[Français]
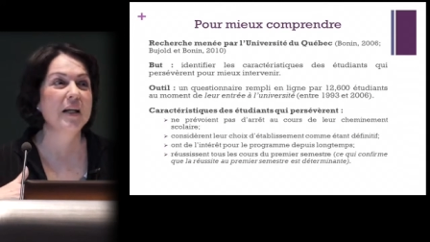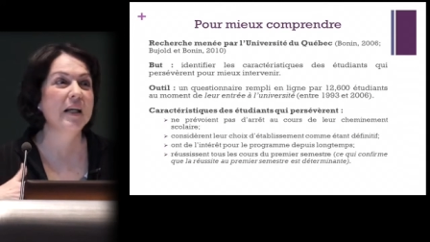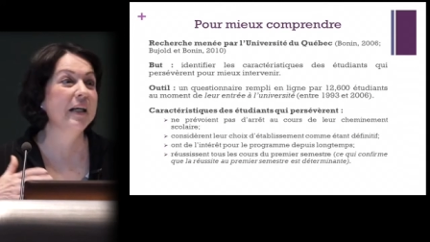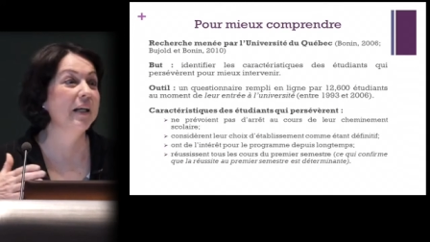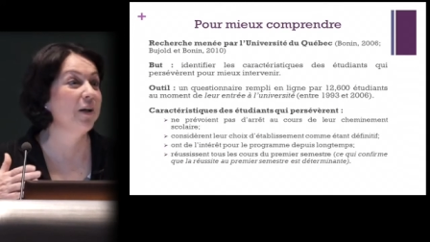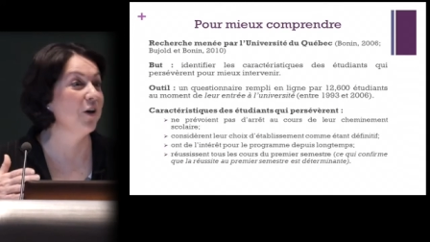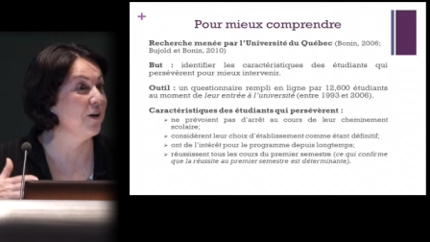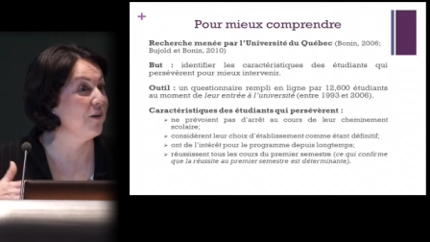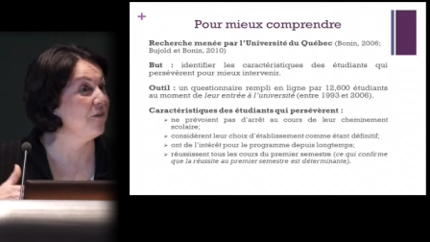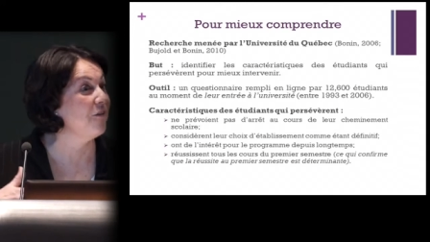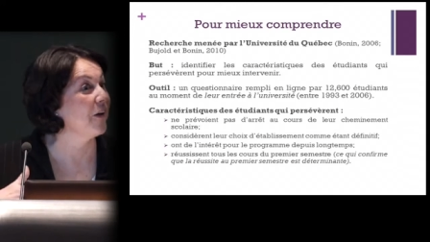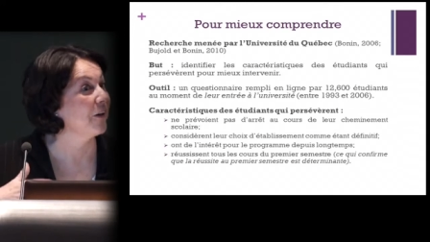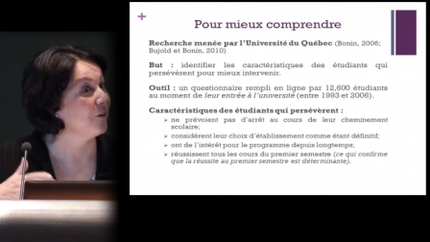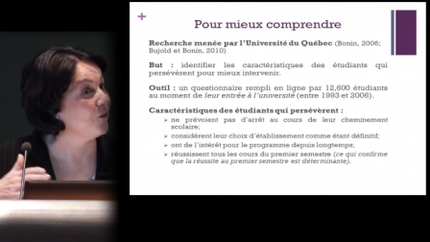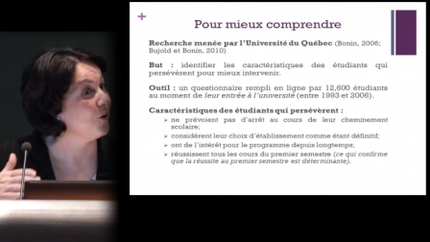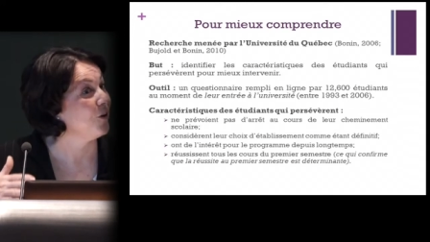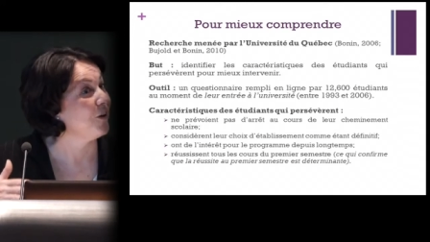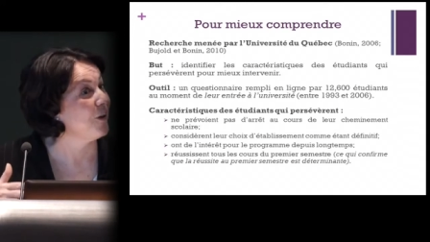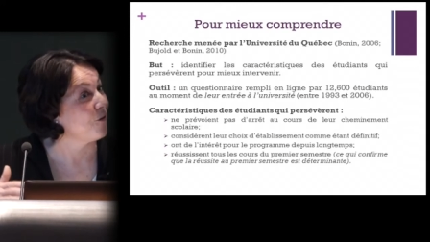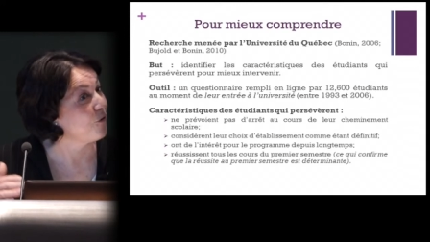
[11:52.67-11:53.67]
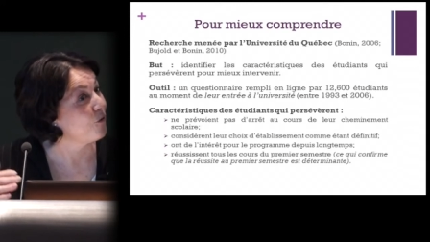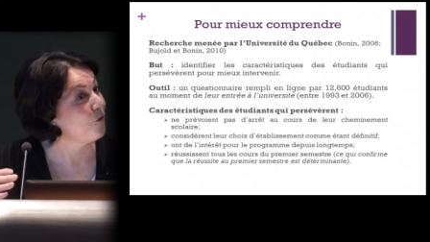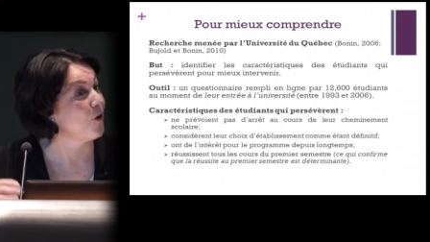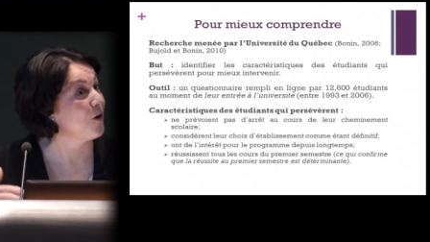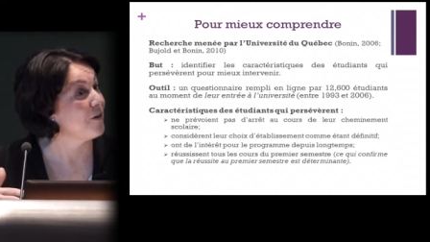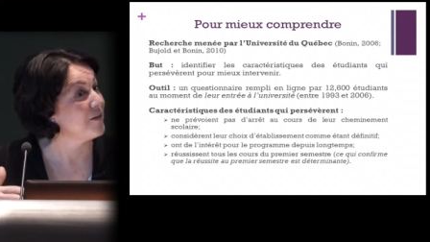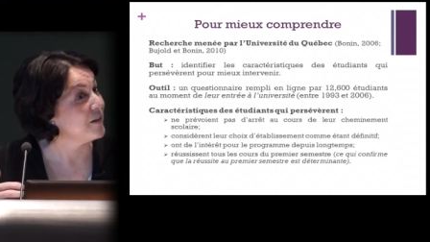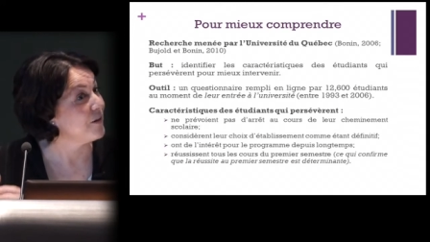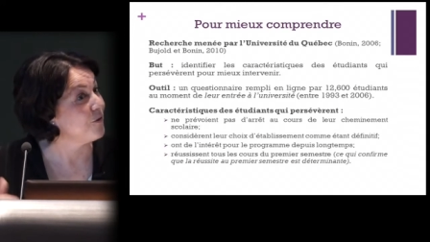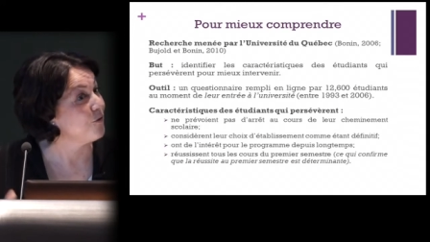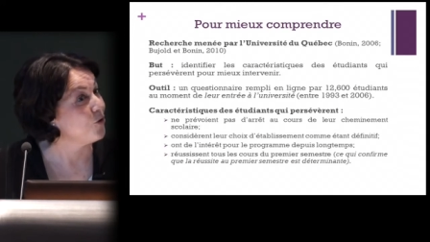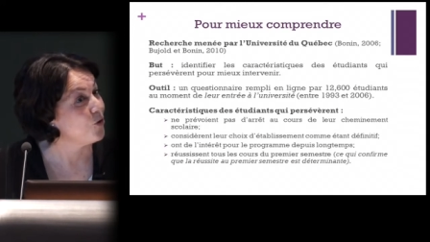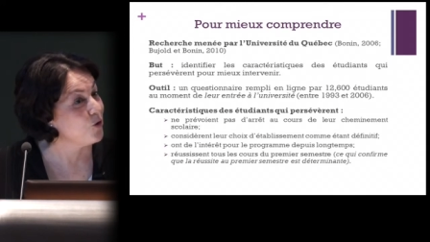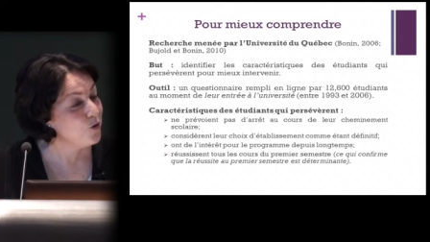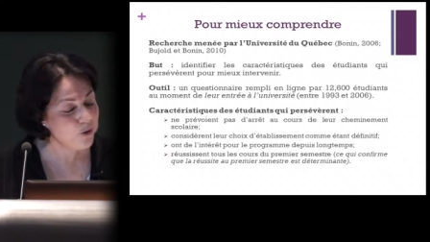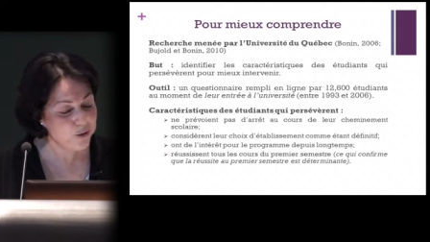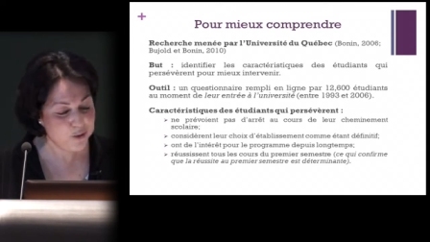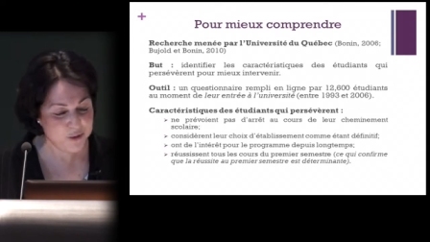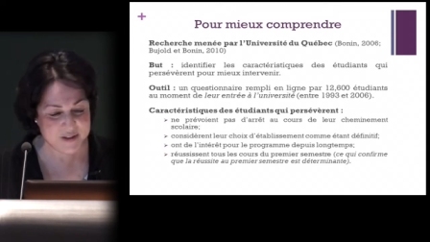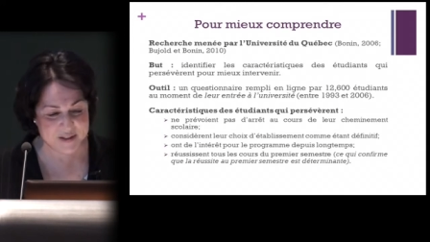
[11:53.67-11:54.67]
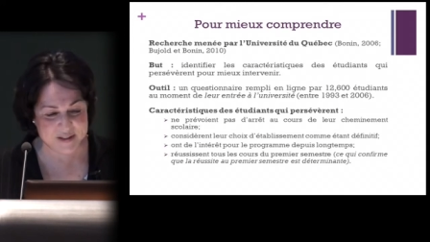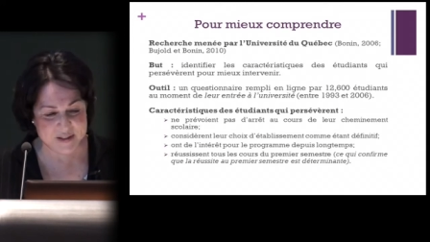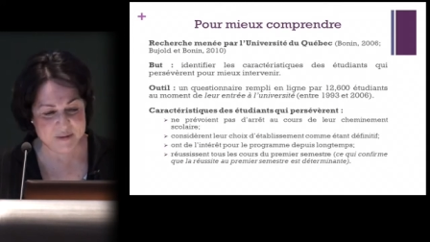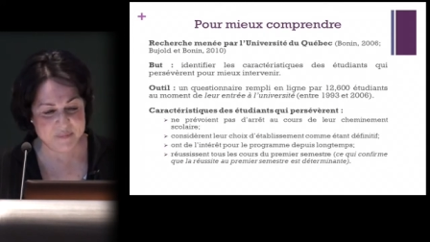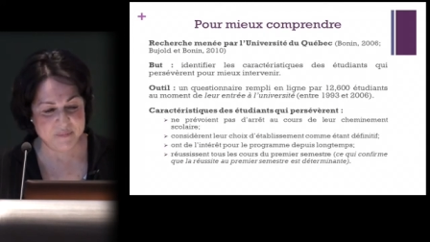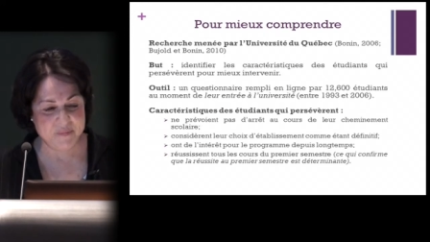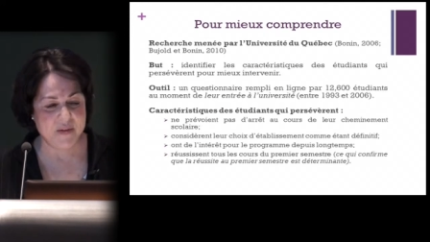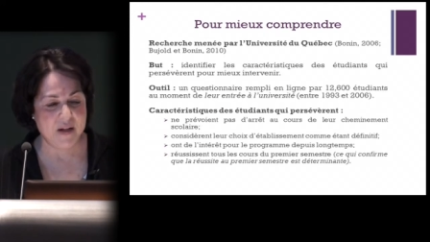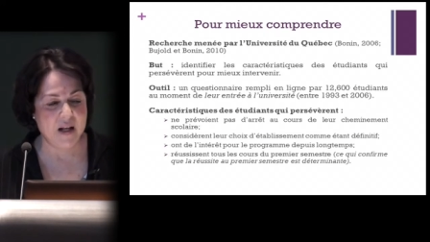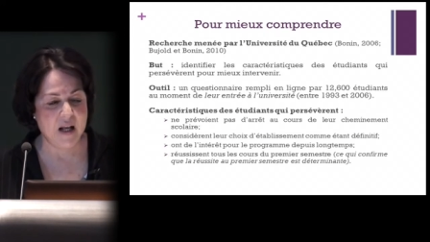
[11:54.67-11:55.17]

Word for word: et que les facteurs d'influence évoluent aussi.